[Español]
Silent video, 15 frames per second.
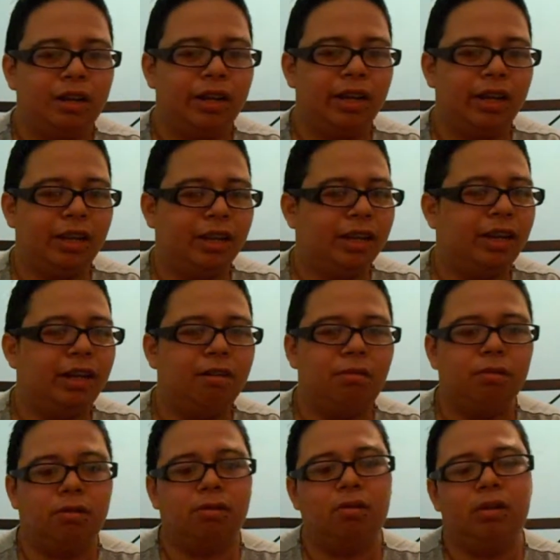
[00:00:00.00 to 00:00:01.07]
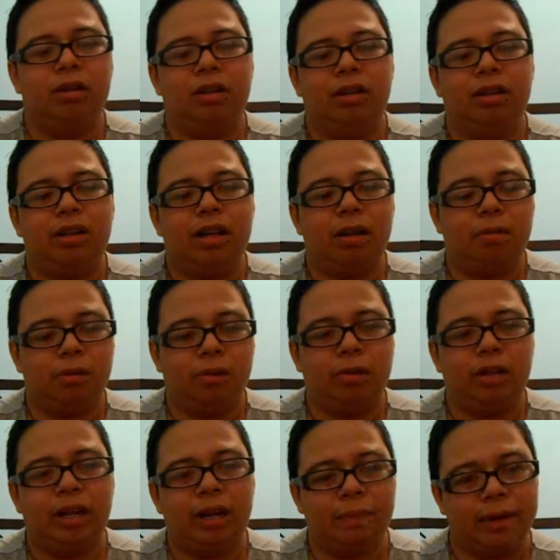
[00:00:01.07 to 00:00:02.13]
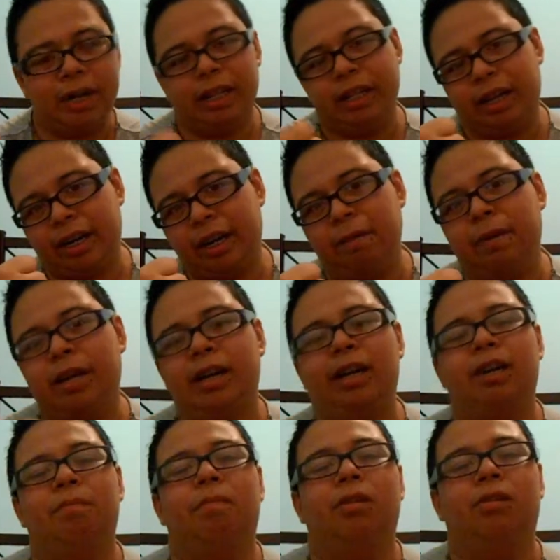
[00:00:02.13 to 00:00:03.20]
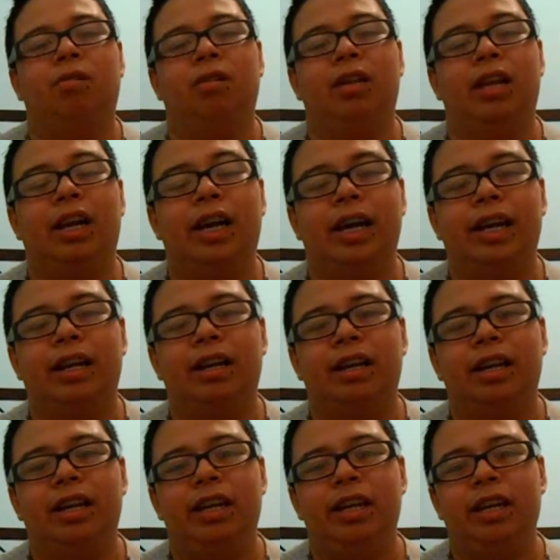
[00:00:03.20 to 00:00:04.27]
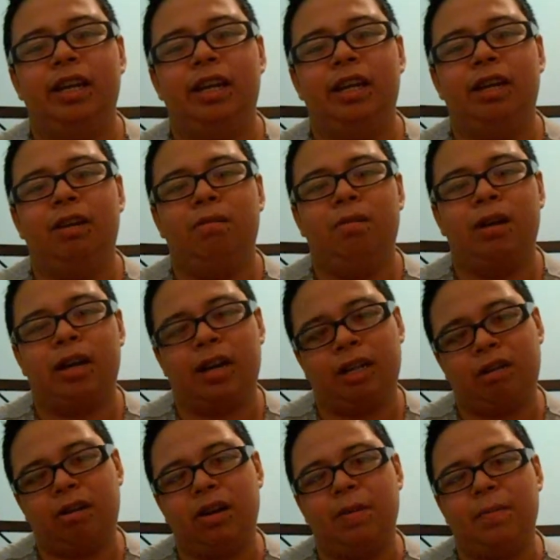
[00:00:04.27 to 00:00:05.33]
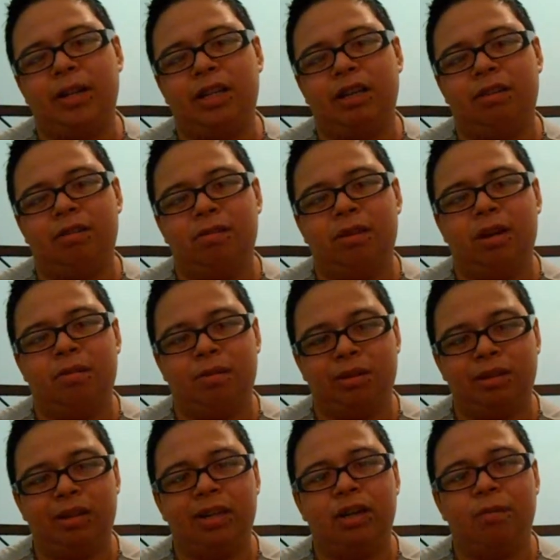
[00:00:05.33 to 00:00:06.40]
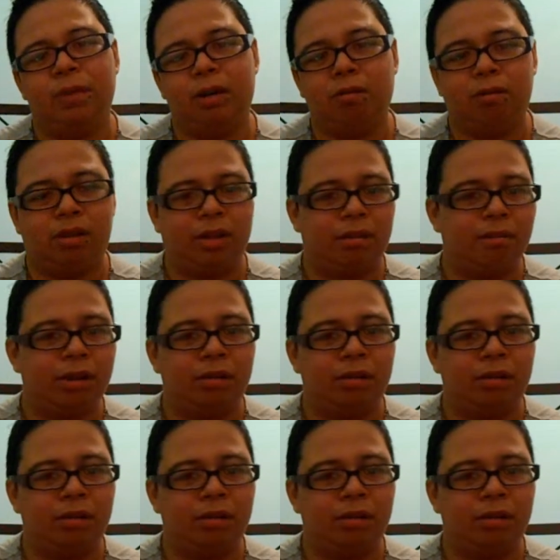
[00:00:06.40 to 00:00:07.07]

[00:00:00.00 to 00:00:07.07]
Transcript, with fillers: Eh, dale el botón al botón de la manita arriba, al botón de like y una retroalimentación al botón de no me gusta.